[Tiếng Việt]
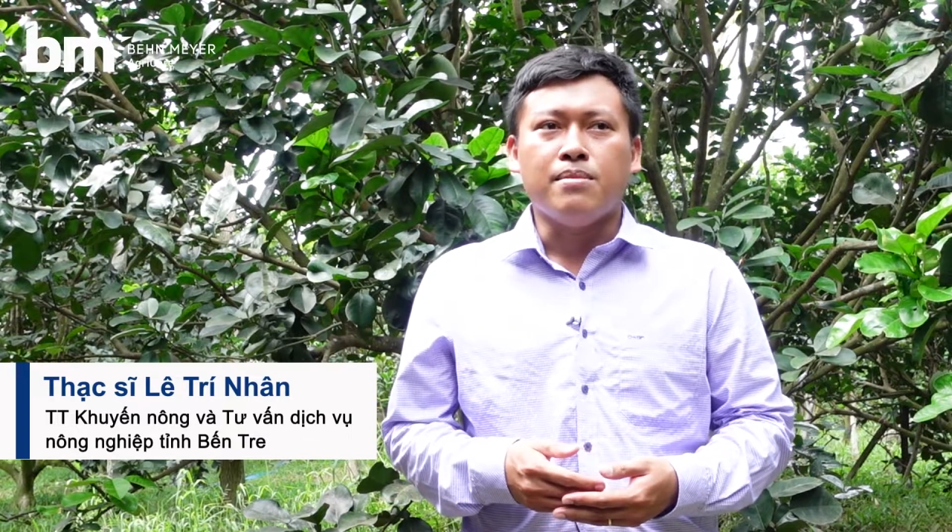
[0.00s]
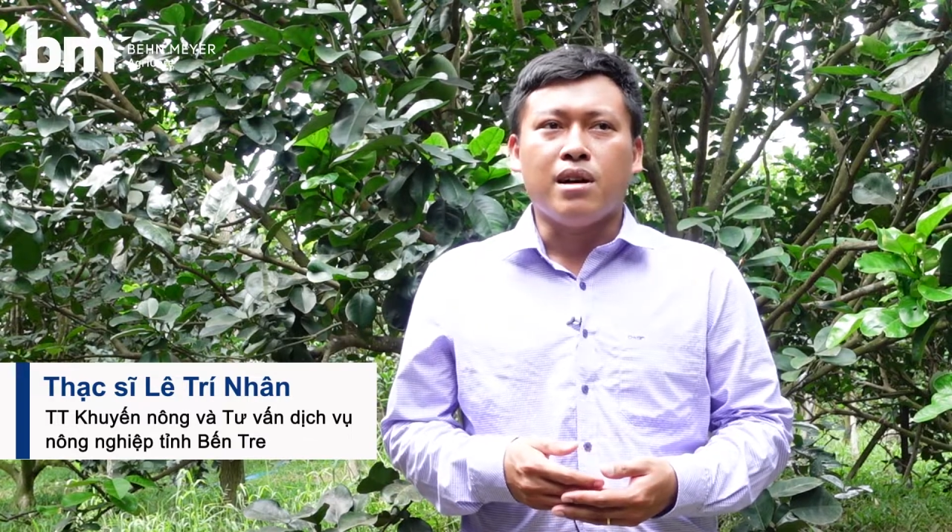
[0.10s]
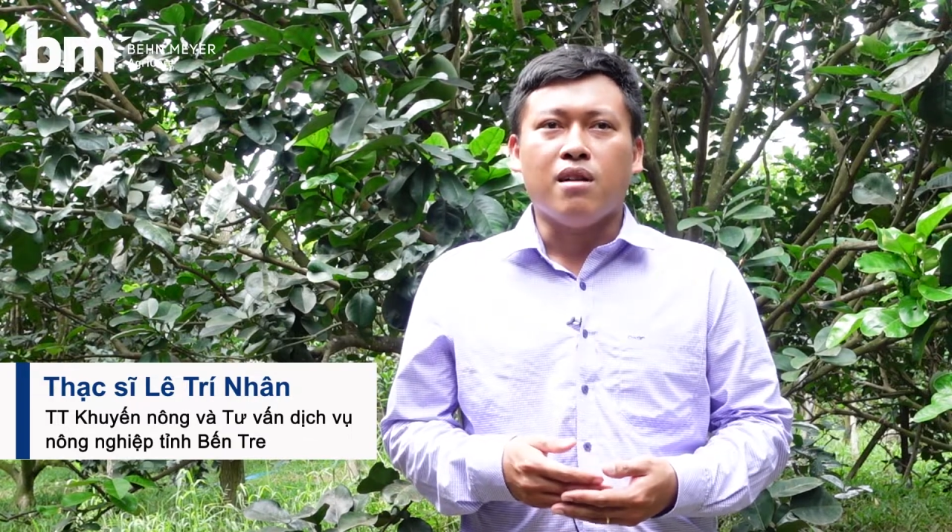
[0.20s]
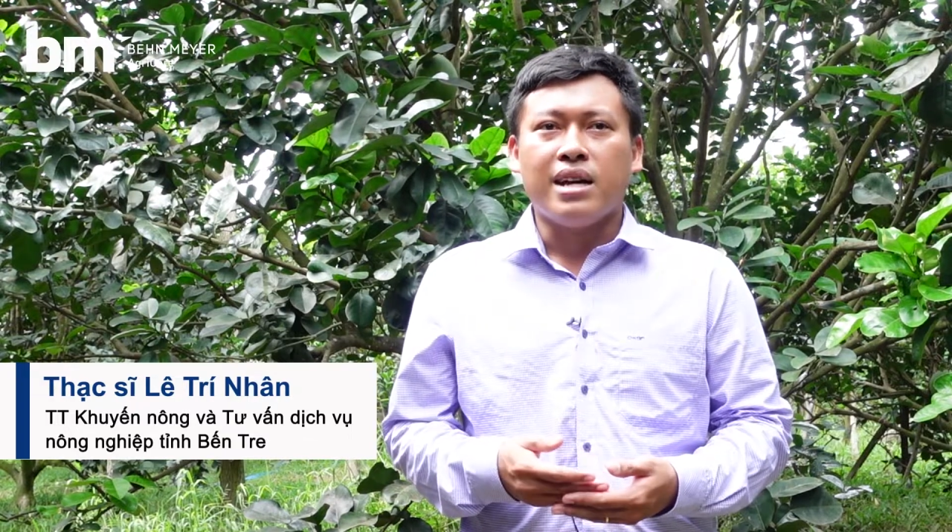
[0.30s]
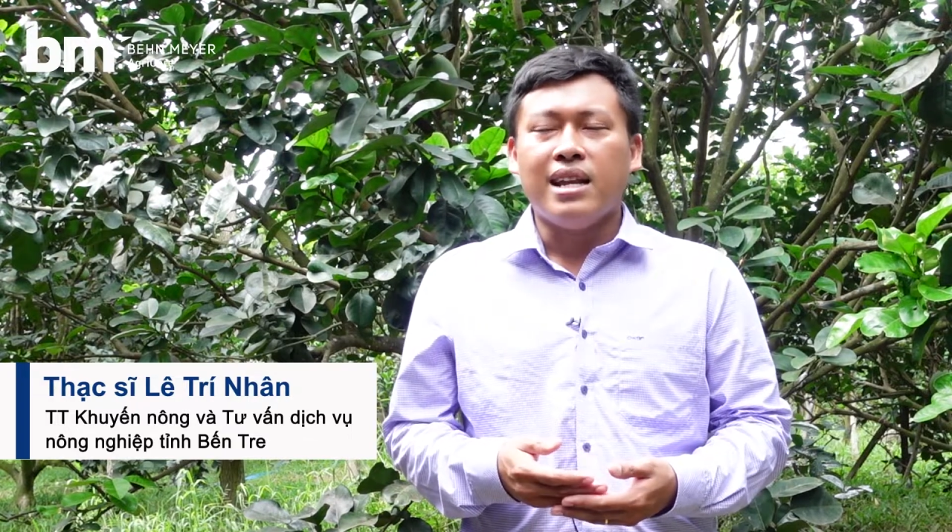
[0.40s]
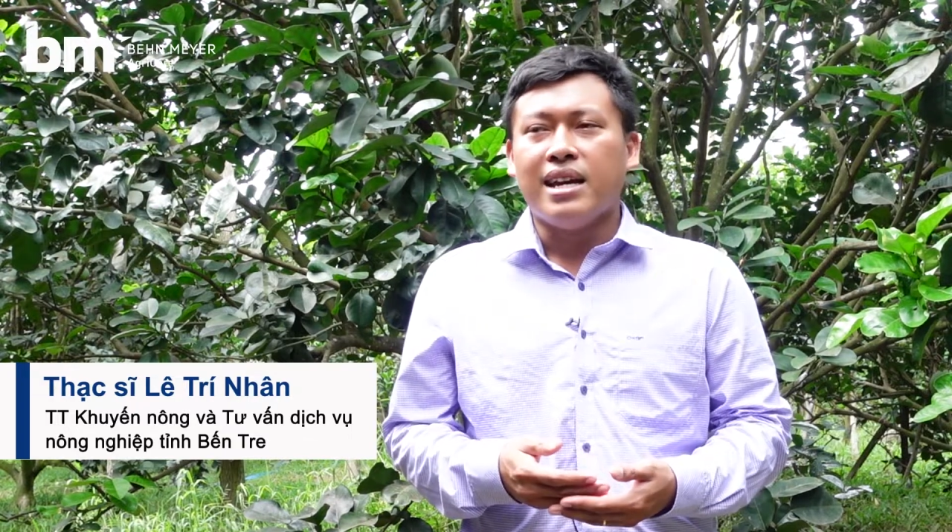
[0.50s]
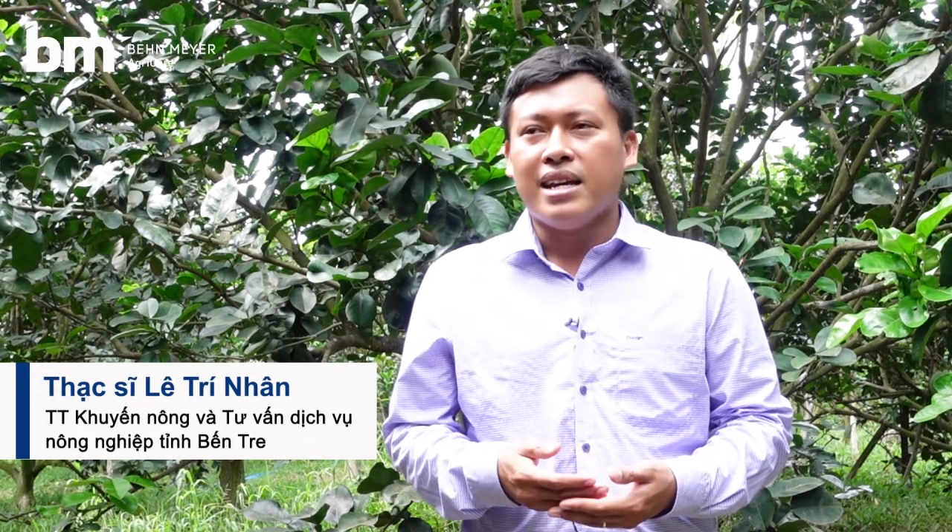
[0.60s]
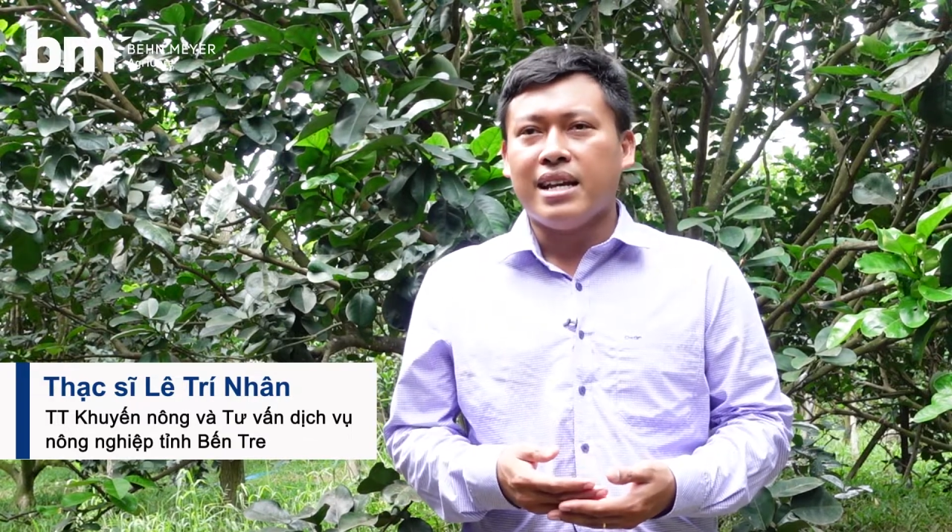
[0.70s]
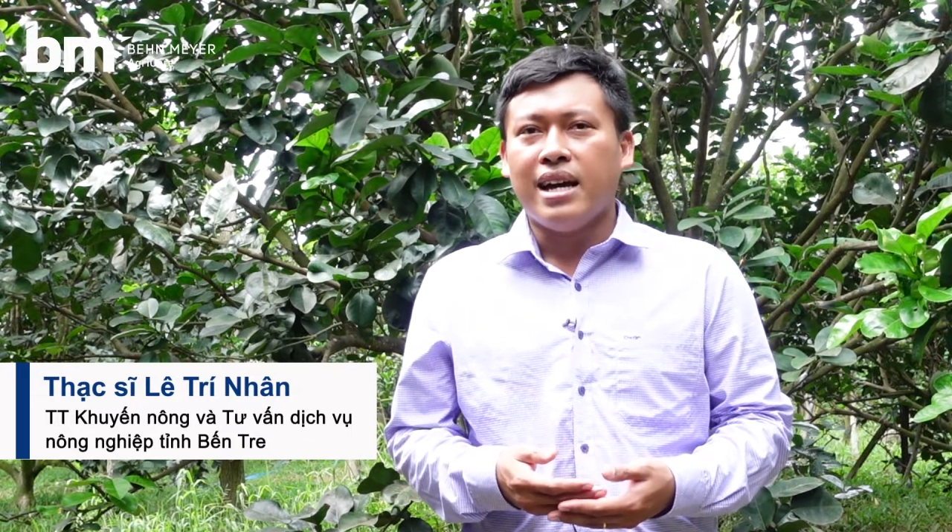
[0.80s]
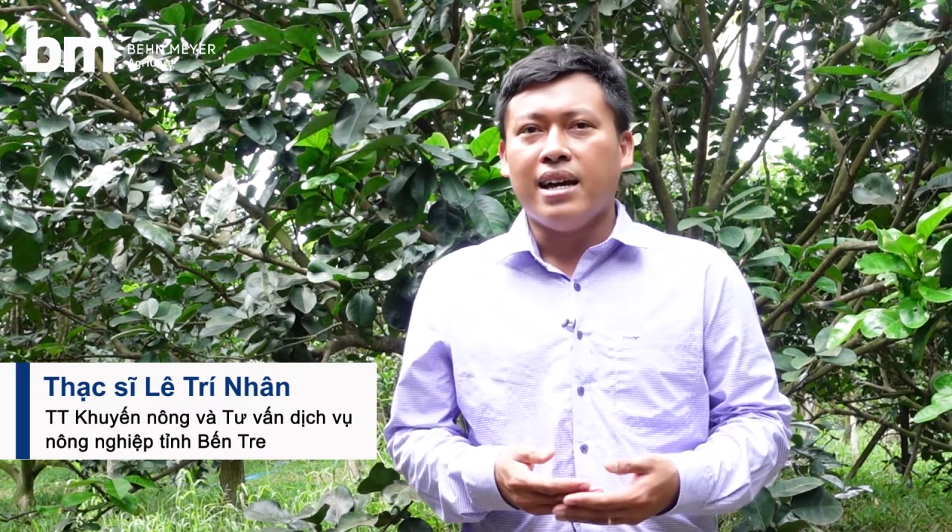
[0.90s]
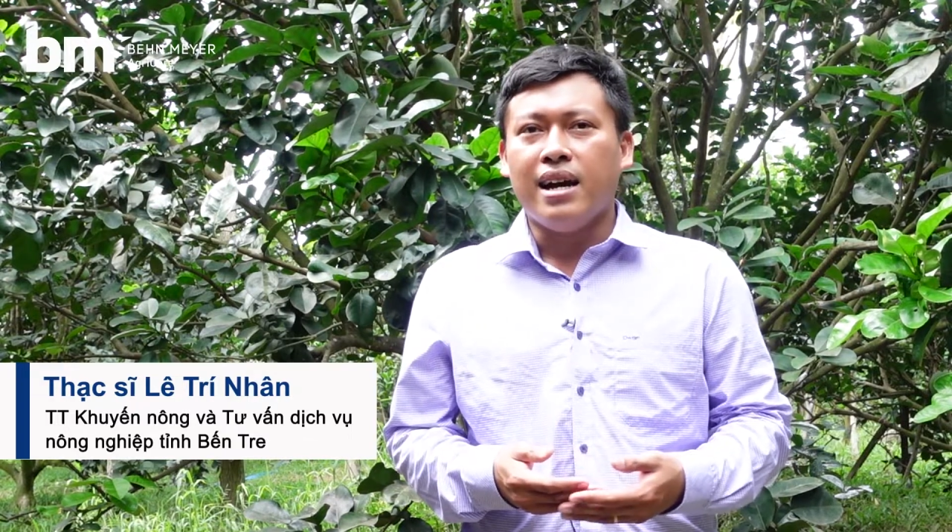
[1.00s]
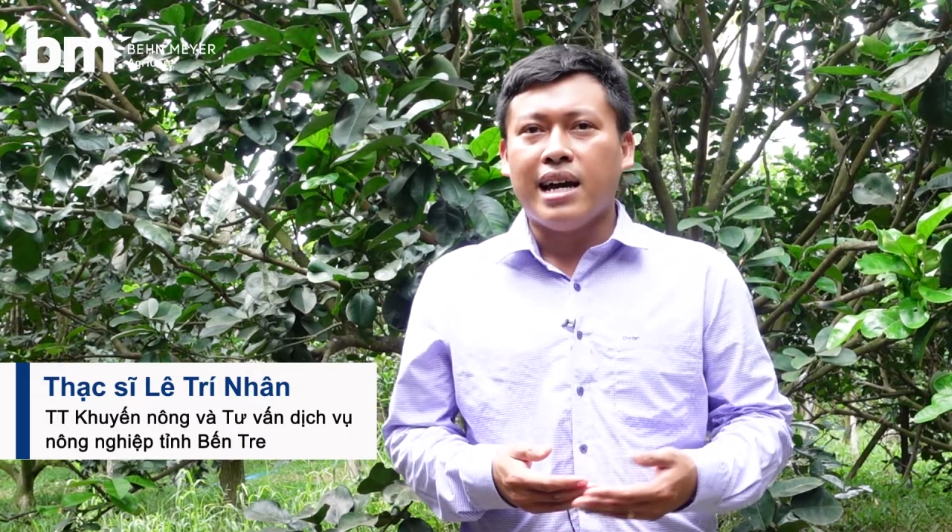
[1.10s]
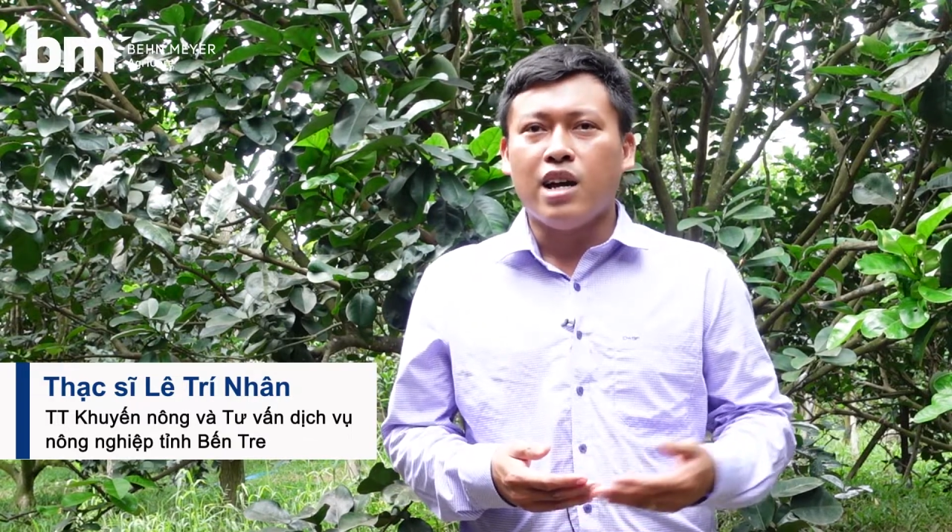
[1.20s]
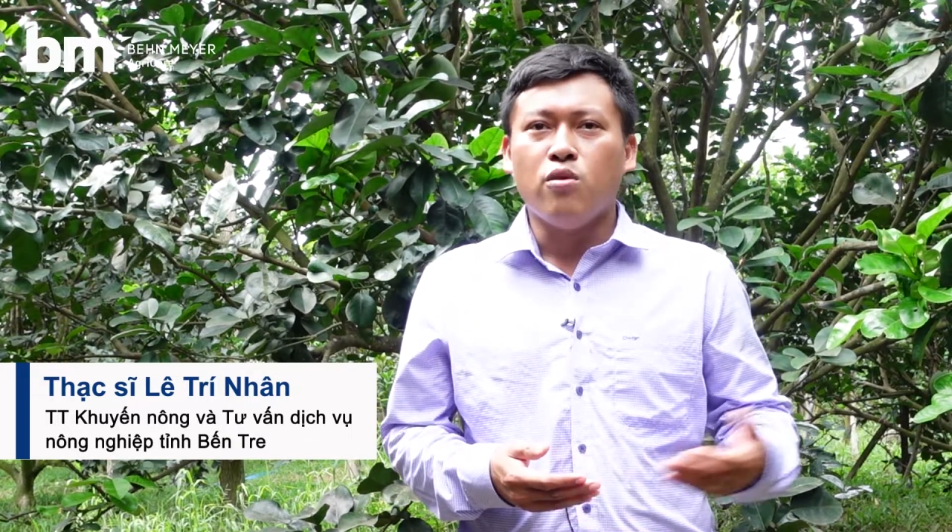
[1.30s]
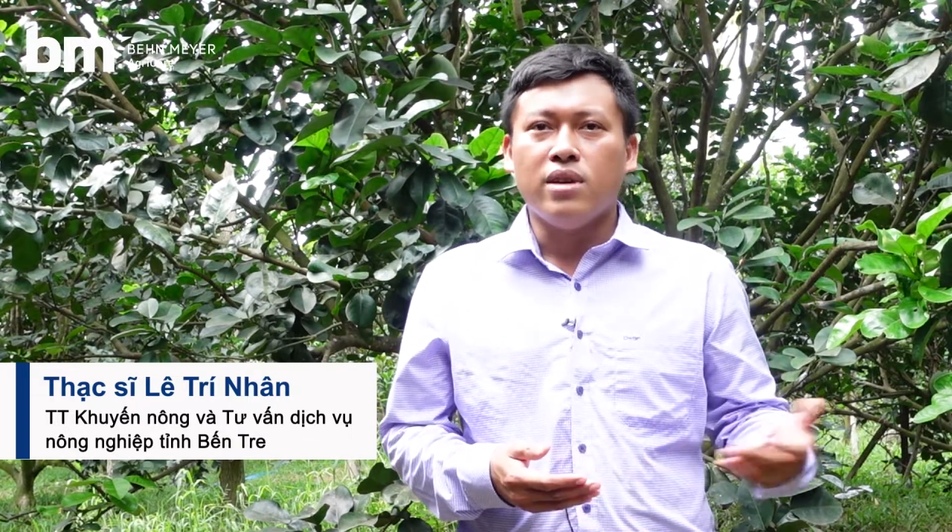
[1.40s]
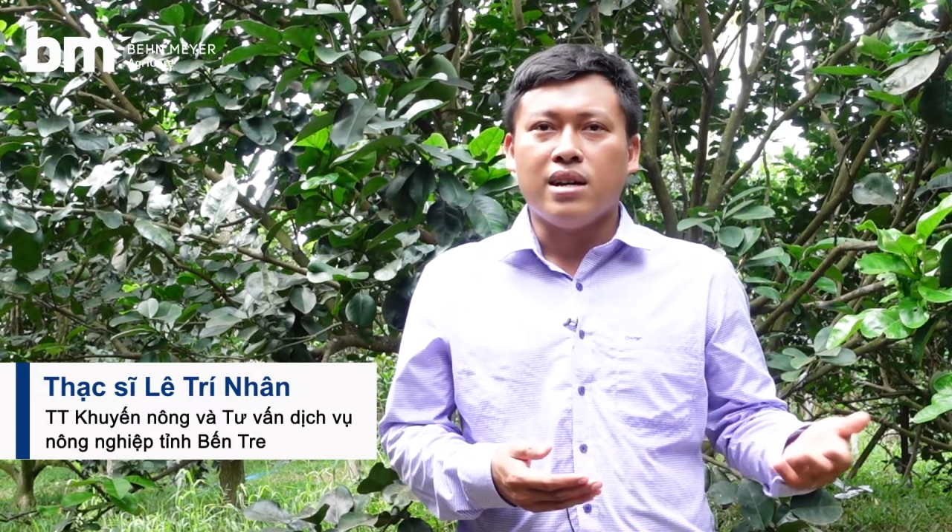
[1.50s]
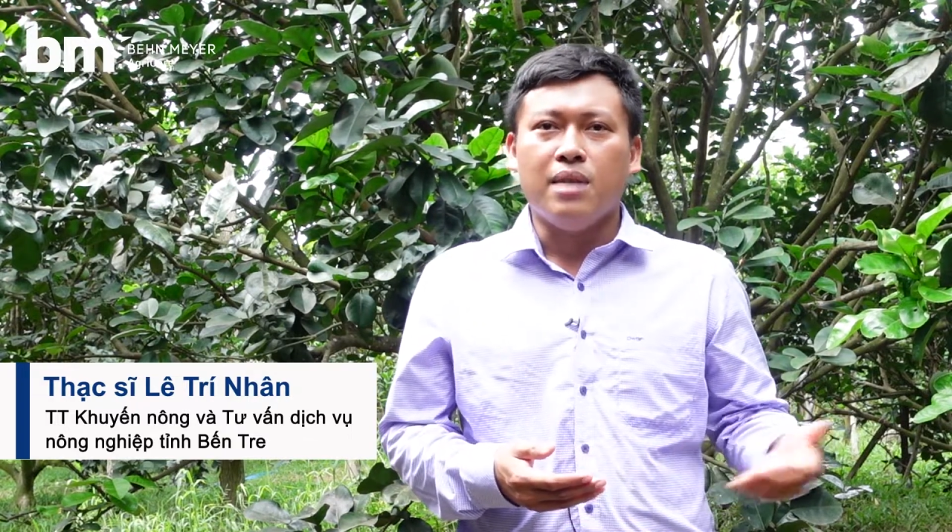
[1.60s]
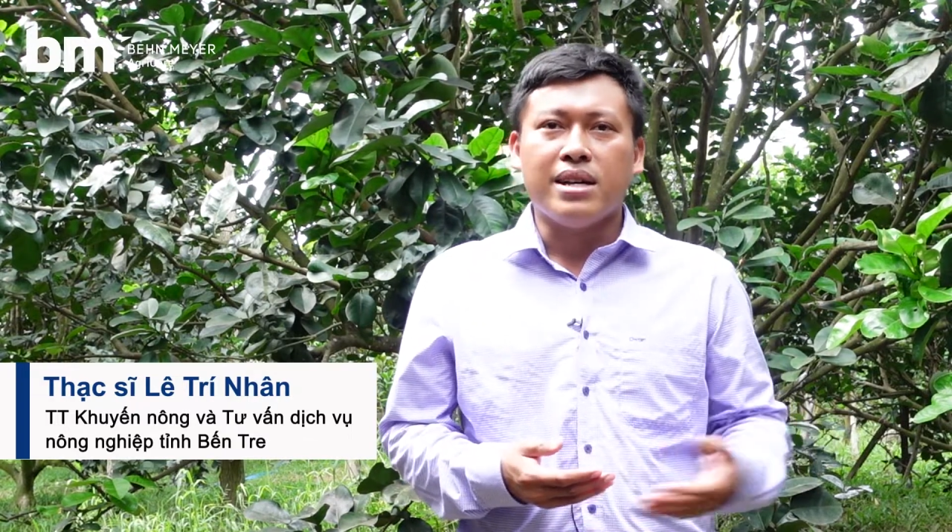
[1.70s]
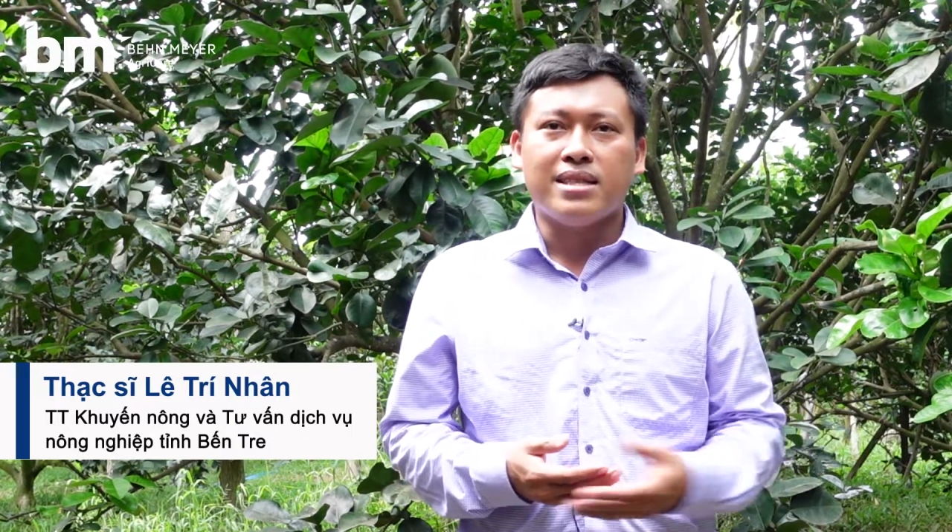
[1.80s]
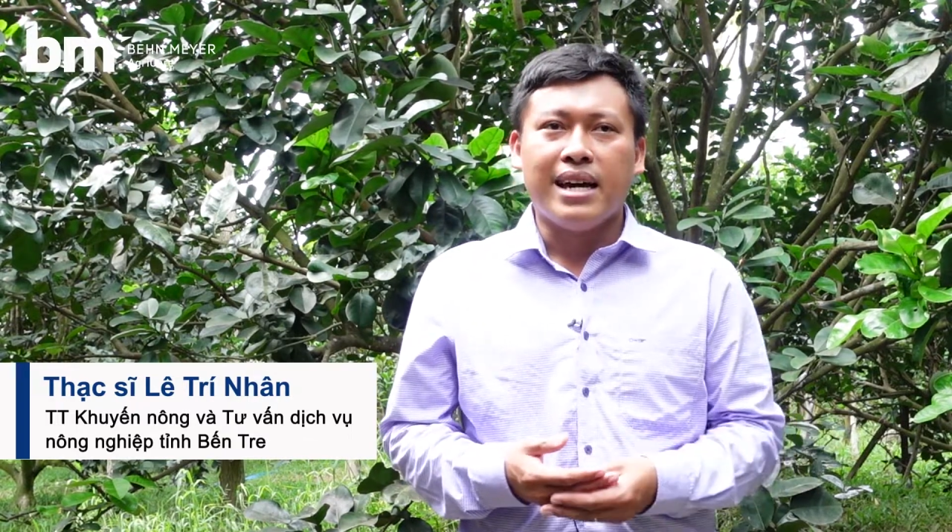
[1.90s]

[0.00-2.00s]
bà con thấy là hiện nay ở các khu vực ở miền